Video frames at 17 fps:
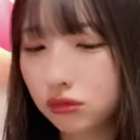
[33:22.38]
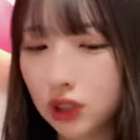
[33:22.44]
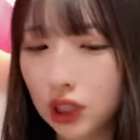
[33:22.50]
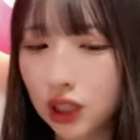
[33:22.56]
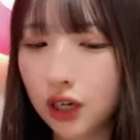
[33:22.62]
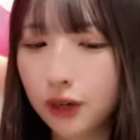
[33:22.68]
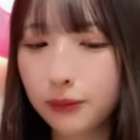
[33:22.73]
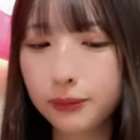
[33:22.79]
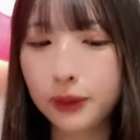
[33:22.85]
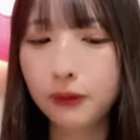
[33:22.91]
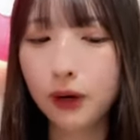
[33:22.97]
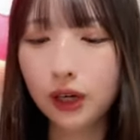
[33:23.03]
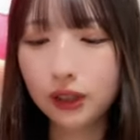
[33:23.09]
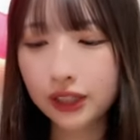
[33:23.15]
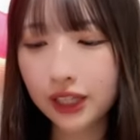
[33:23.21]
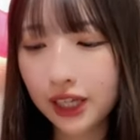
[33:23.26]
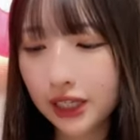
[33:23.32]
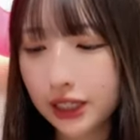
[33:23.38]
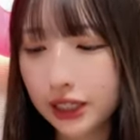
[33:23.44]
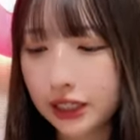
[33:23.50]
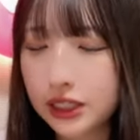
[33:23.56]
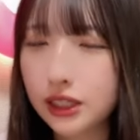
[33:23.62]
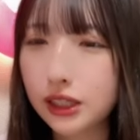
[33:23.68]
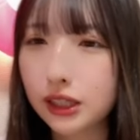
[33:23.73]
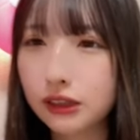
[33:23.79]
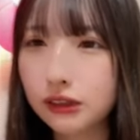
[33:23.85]
中身はケーキ
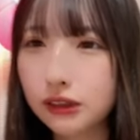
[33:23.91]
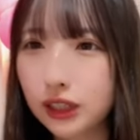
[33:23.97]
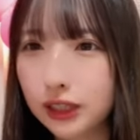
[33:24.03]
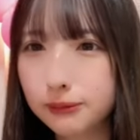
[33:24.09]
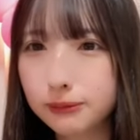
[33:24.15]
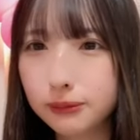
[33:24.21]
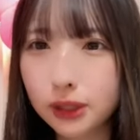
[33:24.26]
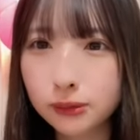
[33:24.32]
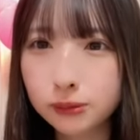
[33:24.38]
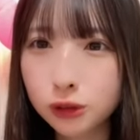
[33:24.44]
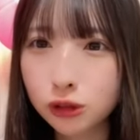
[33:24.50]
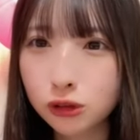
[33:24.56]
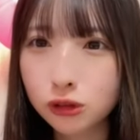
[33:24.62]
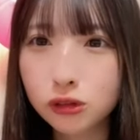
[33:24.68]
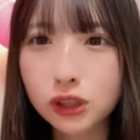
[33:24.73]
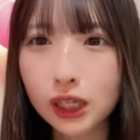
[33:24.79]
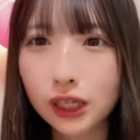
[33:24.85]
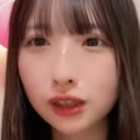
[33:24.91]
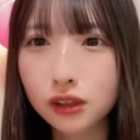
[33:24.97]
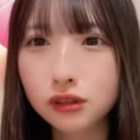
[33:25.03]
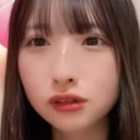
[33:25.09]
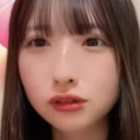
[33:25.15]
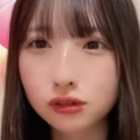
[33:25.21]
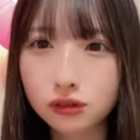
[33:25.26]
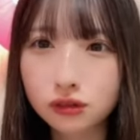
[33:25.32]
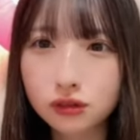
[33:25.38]
じゃなくてバームクーヘン
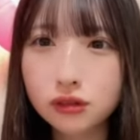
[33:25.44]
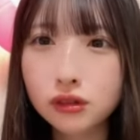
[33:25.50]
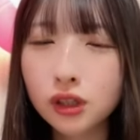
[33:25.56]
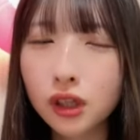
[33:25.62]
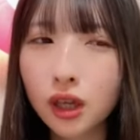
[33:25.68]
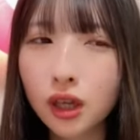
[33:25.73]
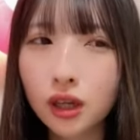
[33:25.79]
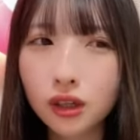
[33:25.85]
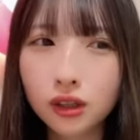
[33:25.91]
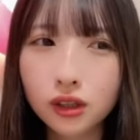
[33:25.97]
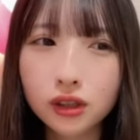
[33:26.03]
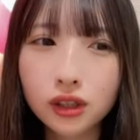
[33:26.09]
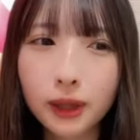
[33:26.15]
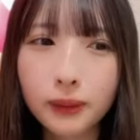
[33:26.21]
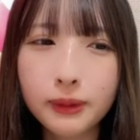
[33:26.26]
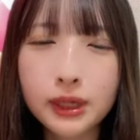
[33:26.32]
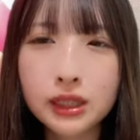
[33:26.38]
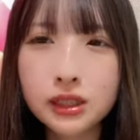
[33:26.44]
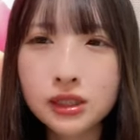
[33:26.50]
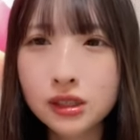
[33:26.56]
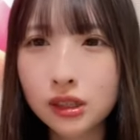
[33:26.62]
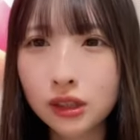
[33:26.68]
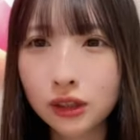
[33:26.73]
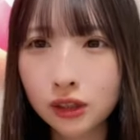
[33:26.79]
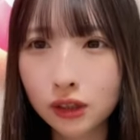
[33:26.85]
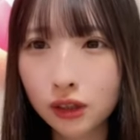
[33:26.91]
食べやす
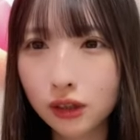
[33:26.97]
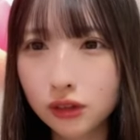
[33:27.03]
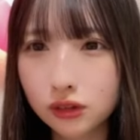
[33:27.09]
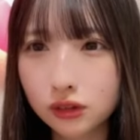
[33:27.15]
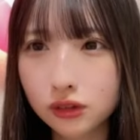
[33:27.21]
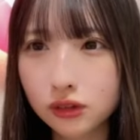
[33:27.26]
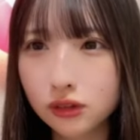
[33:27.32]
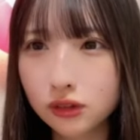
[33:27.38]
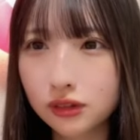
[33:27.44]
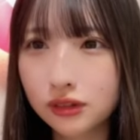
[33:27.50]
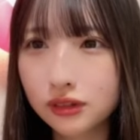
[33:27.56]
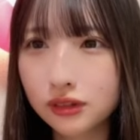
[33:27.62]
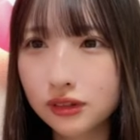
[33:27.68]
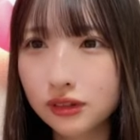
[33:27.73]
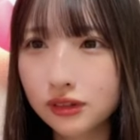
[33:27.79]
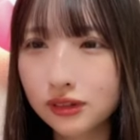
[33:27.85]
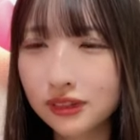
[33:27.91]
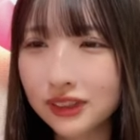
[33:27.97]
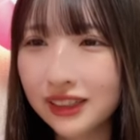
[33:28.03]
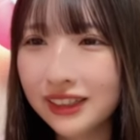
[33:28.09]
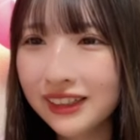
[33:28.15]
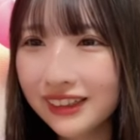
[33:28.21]
かったたー